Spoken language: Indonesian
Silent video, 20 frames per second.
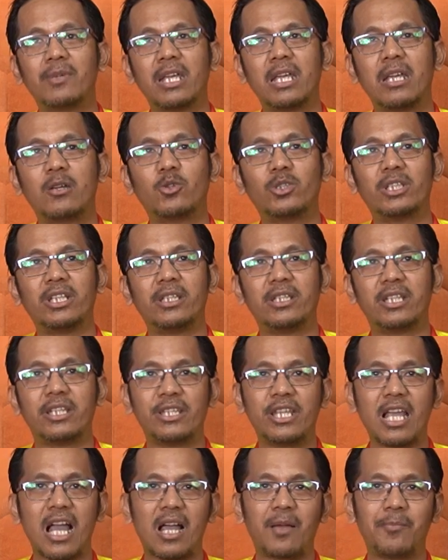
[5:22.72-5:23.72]
mengikuti
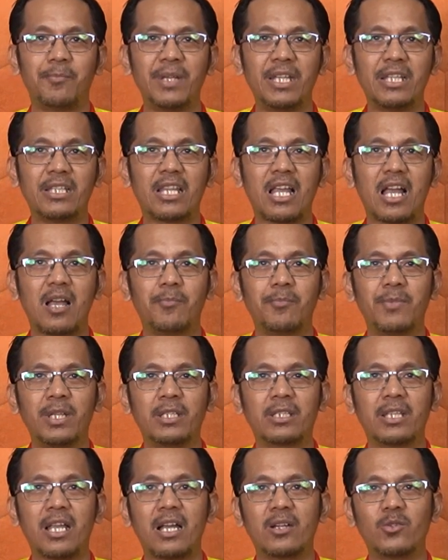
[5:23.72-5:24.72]
jejak
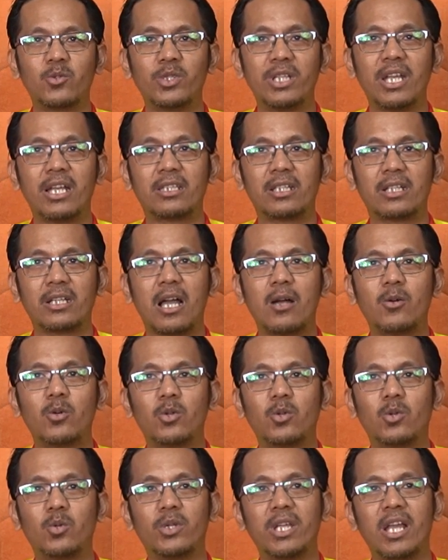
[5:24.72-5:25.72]
bintang-bintang dunia
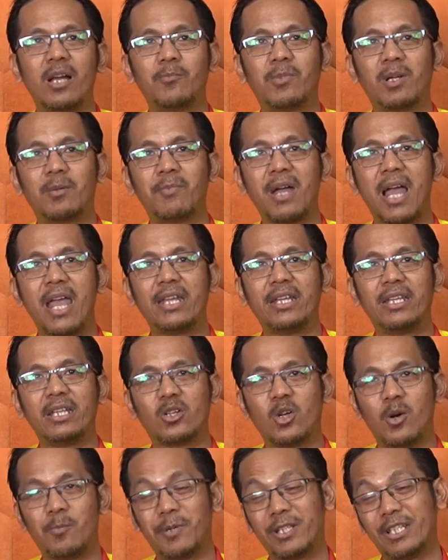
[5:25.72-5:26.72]
terdahulu yang bermain
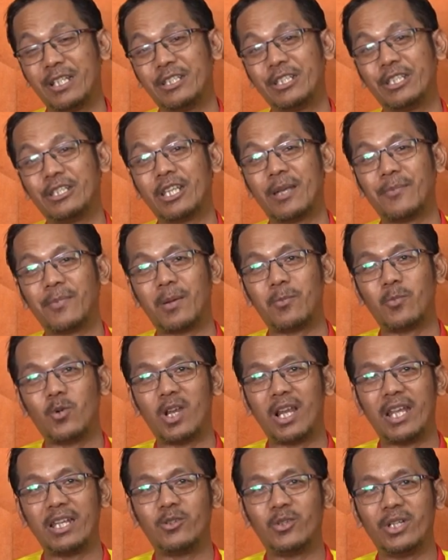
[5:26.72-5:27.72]
di kompetisi sepak
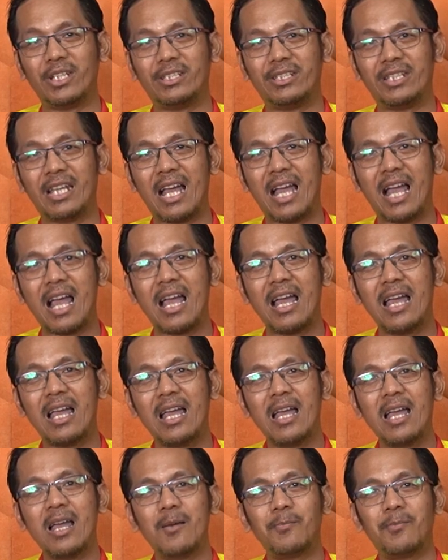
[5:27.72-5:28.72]
bola Indonesia?
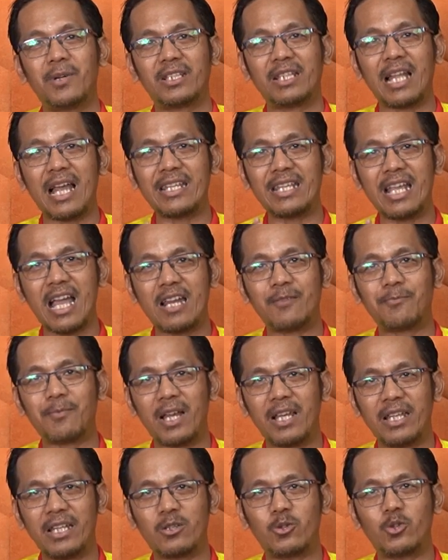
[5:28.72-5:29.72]
Pertanyaan
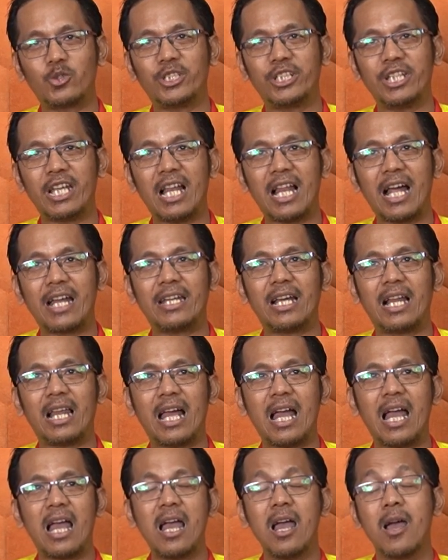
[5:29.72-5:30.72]
paling krusial
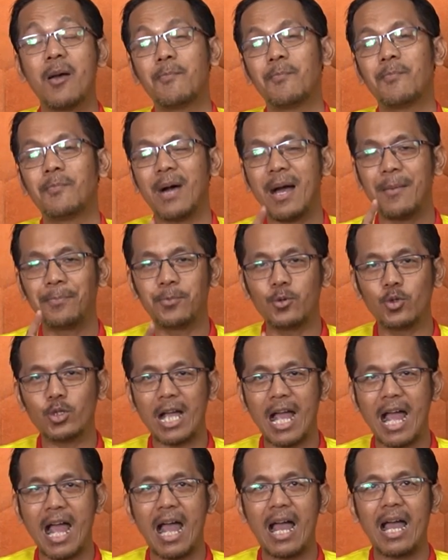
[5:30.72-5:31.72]
adalah,
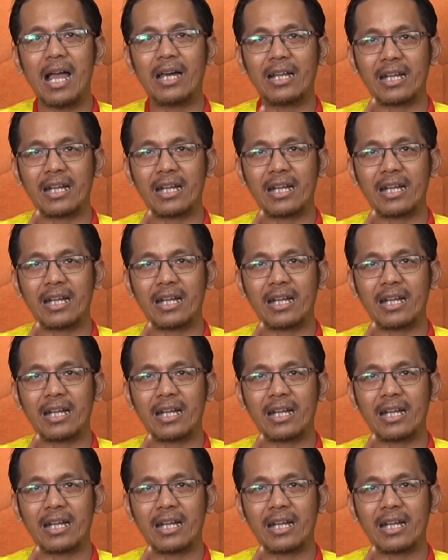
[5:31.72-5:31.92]
mampukah